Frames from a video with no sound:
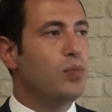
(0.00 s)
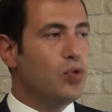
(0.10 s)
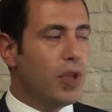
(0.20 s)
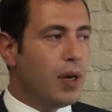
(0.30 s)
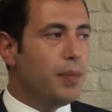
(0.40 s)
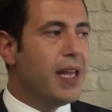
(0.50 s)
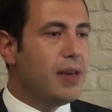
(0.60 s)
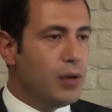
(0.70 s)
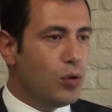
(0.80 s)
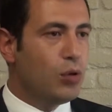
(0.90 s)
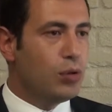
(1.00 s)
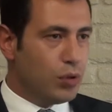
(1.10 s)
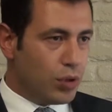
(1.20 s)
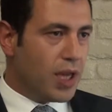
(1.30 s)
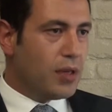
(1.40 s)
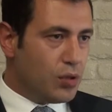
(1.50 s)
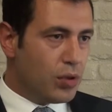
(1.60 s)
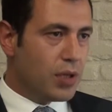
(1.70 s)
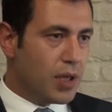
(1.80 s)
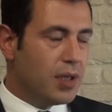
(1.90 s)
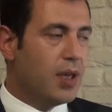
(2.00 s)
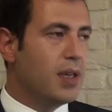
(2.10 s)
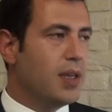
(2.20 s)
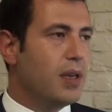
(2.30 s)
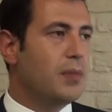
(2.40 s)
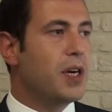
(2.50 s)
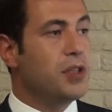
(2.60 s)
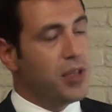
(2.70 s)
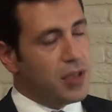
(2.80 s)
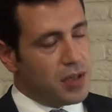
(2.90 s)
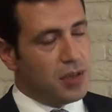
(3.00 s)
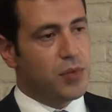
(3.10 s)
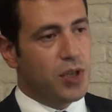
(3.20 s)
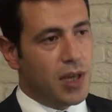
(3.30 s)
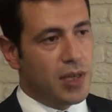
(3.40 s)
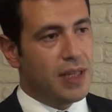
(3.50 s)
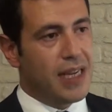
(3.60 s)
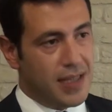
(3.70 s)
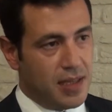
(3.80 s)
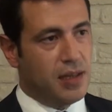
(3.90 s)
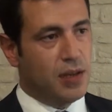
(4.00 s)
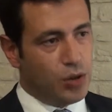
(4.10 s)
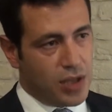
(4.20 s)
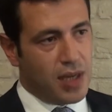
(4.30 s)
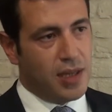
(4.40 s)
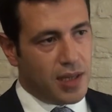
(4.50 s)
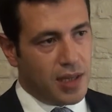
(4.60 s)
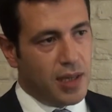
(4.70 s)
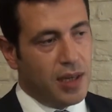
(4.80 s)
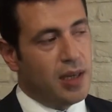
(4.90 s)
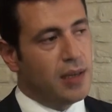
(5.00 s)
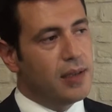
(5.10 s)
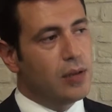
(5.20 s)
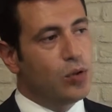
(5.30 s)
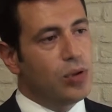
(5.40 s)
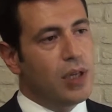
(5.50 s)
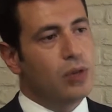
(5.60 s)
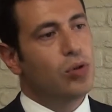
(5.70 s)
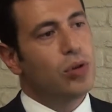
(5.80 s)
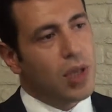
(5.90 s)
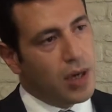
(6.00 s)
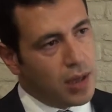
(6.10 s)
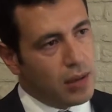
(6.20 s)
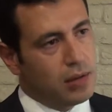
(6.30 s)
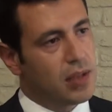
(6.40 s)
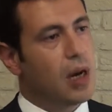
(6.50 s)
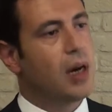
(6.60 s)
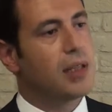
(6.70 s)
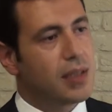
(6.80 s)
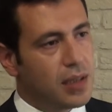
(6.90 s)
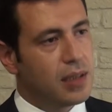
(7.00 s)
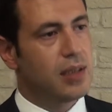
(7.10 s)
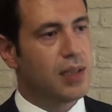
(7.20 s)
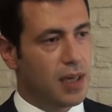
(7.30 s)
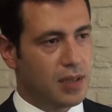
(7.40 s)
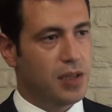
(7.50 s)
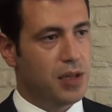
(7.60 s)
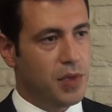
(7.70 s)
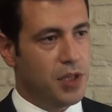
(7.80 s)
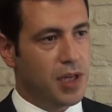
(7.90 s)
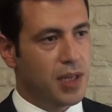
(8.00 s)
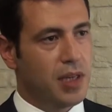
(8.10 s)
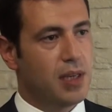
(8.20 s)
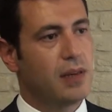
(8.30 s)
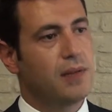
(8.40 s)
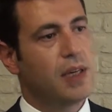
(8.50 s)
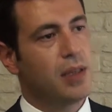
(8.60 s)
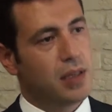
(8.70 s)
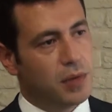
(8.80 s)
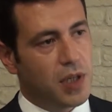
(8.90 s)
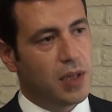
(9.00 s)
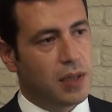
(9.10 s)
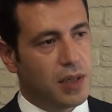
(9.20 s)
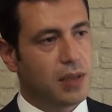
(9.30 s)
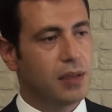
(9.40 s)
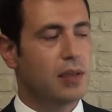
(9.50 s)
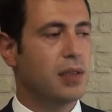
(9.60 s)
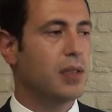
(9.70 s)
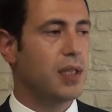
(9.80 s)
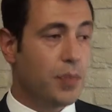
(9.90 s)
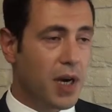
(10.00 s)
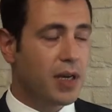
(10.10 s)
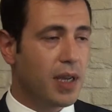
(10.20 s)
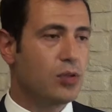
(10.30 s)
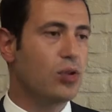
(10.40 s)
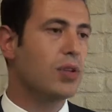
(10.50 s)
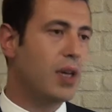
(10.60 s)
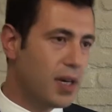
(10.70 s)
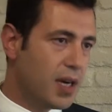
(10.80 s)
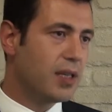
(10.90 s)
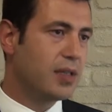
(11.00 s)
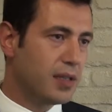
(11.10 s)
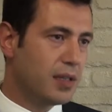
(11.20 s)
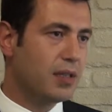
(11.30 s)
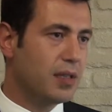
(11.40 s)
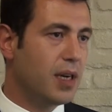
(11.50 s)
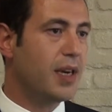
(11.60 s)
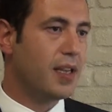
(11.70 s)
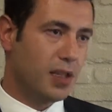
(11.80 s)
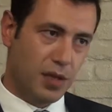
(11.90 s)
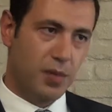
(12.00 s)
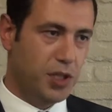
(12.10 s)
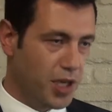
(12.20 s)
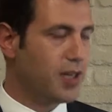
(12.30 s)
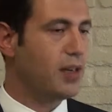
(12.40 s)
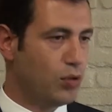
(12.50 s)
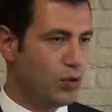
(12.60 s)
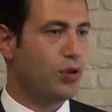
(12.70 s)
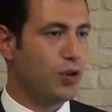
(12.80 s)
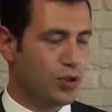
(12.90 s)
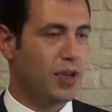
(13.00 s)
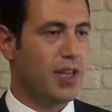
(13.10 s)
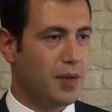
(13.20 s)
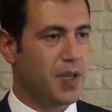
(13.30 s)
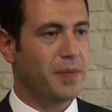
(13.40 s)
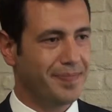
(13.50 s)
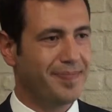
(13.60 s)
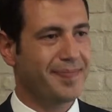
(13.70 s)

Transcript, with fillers: Bunlar belirli olduktan sonra yabancı yatırımcılar nezdinde özellikle e, konuya çok daha rahat e, yaklaşabilecekleri ve yatırımlarını e, yaparken çok daha rahat e, hareket edebileceklerini düşünüyoruz anlamda.